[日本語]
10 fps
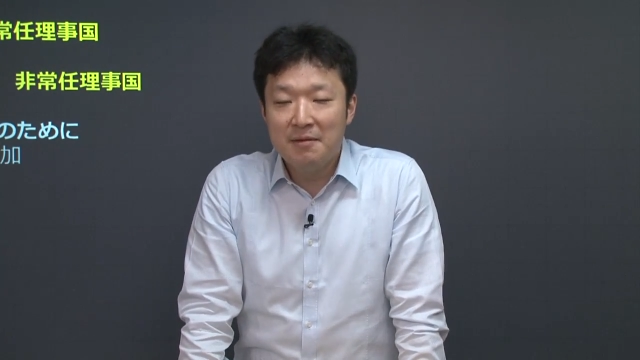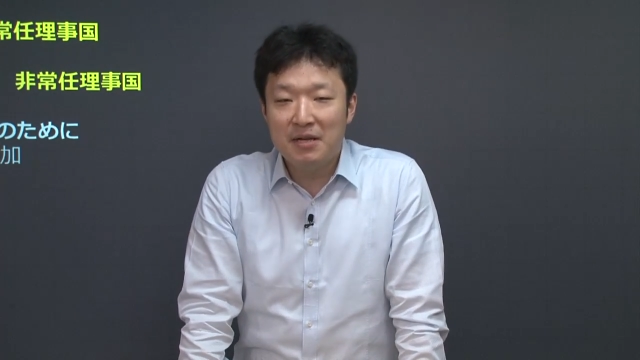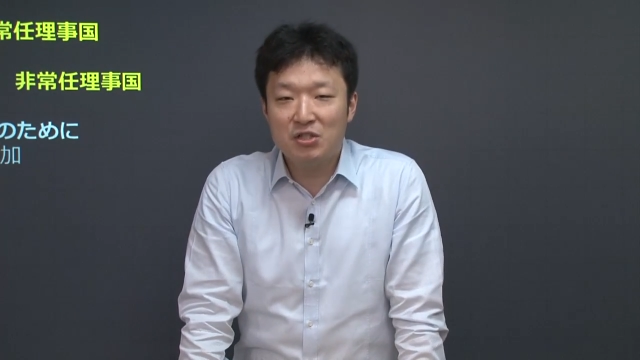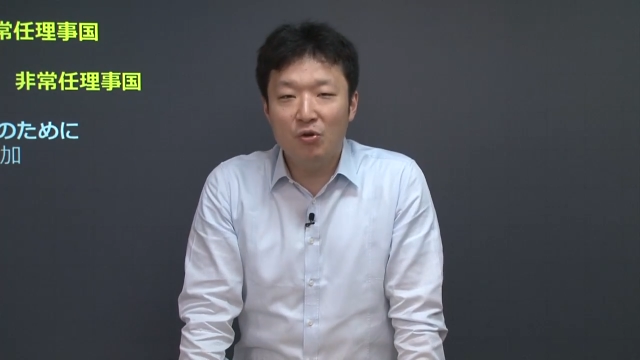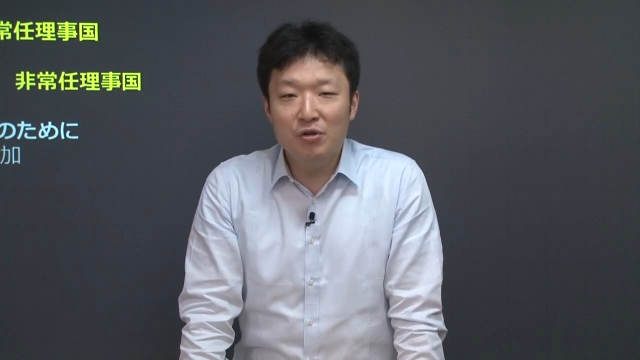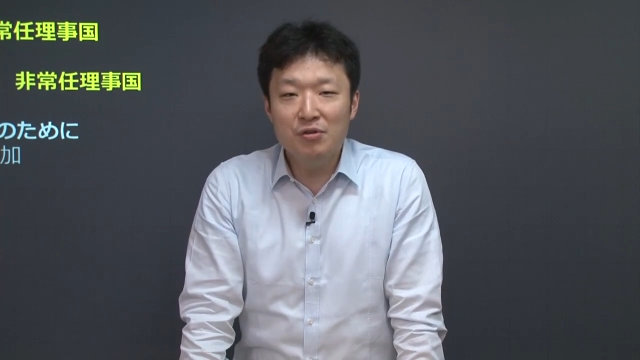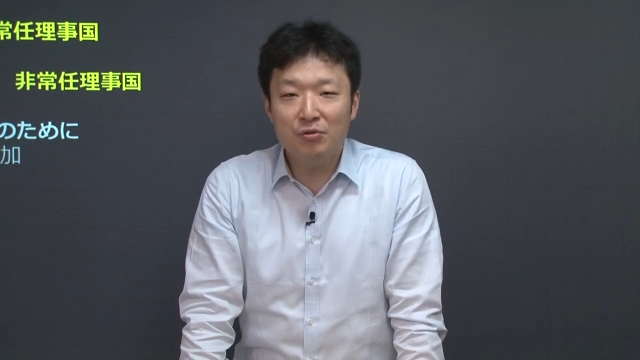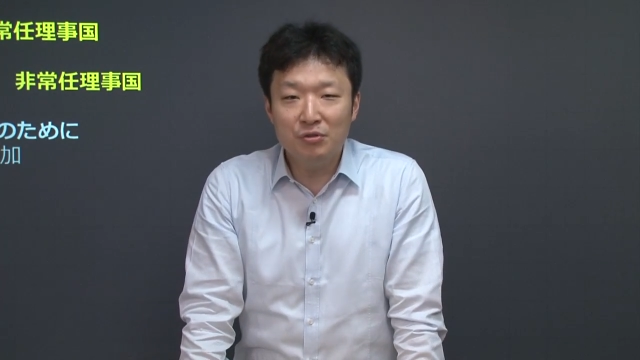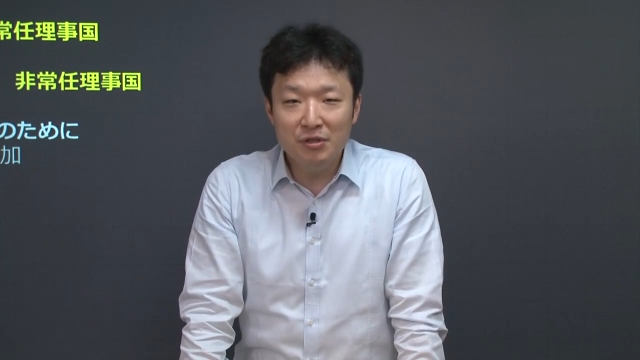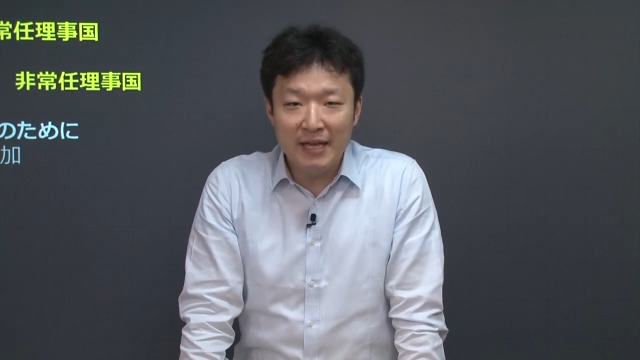まあ、そういう
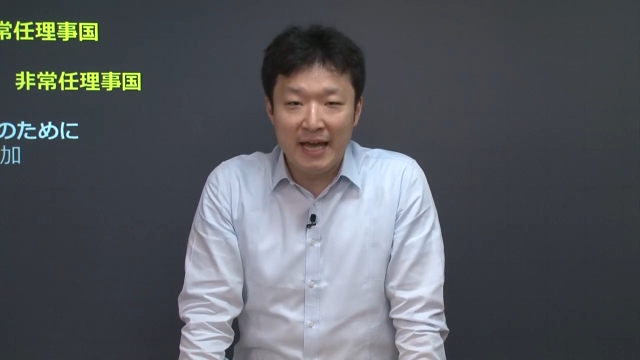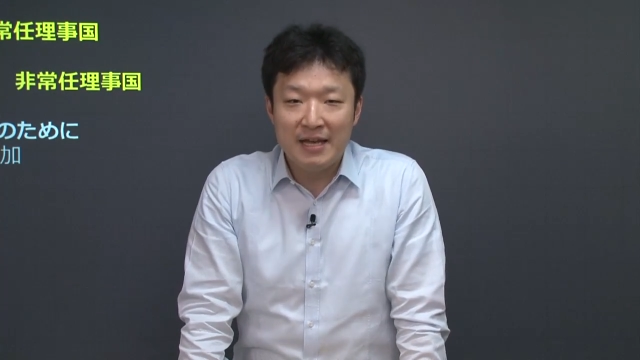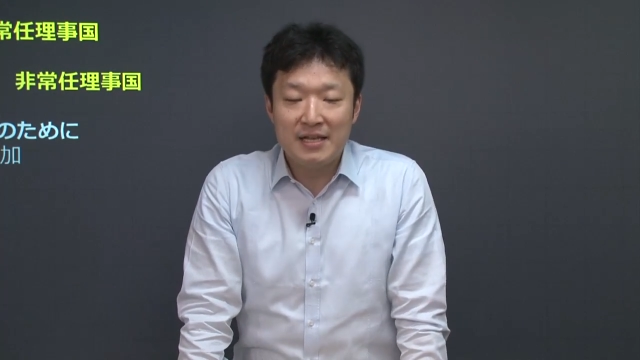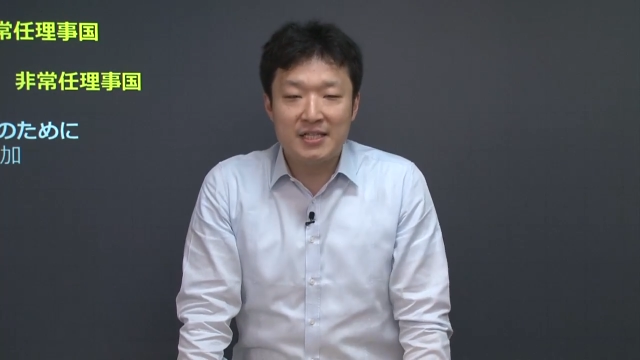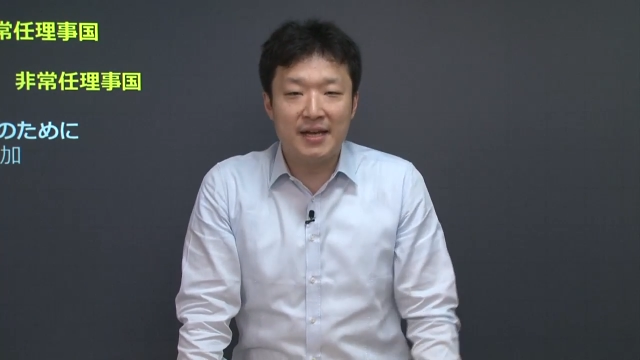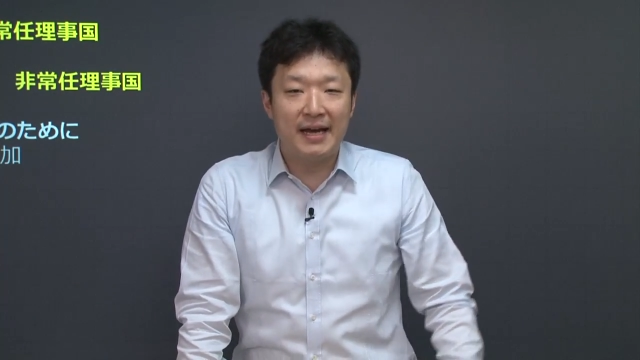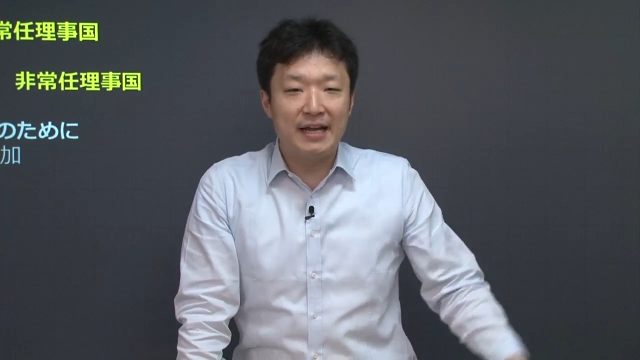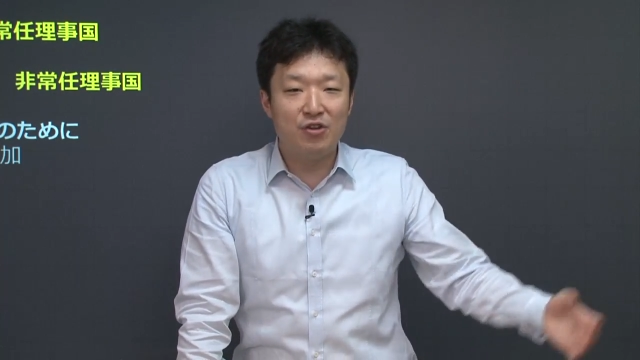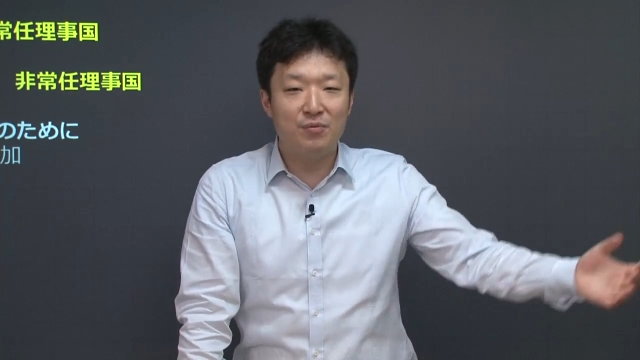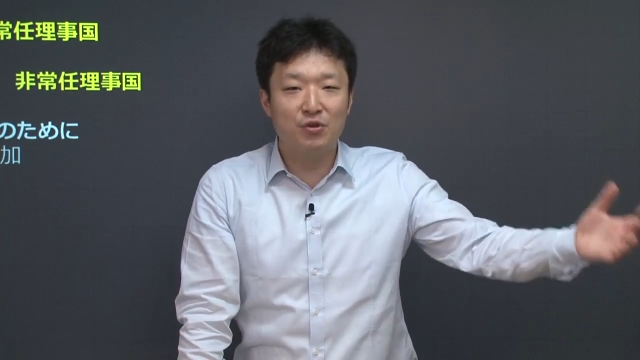ことで世
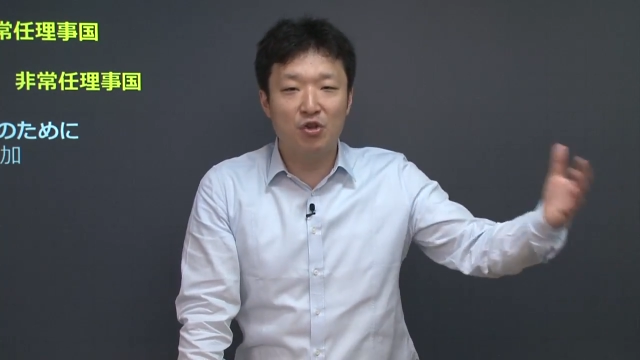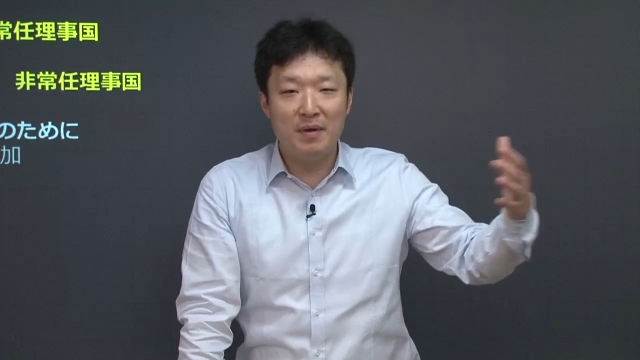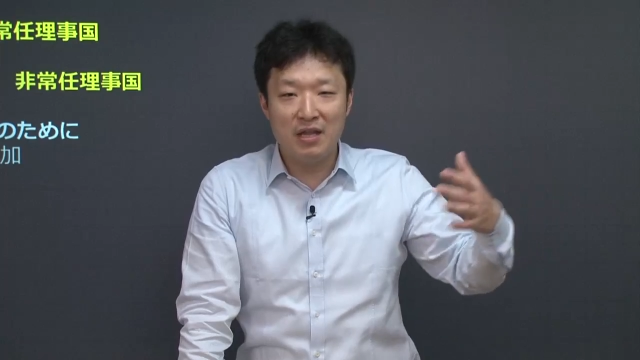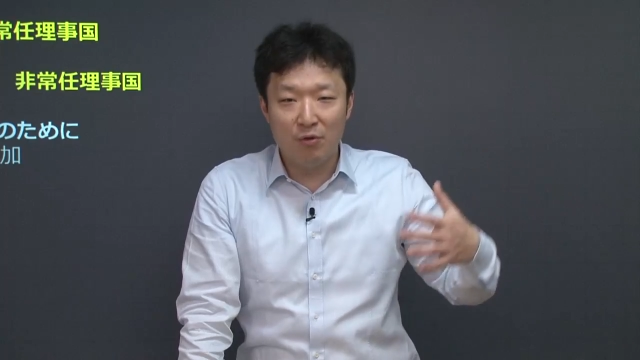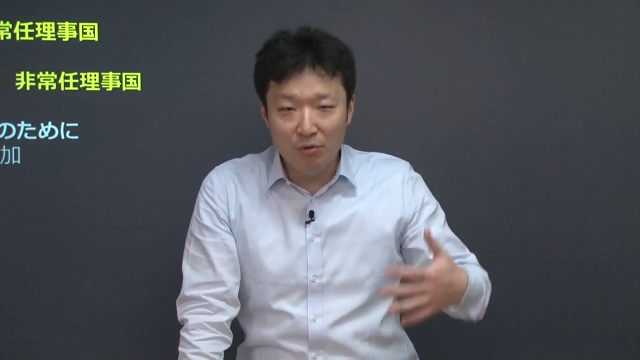界の求めに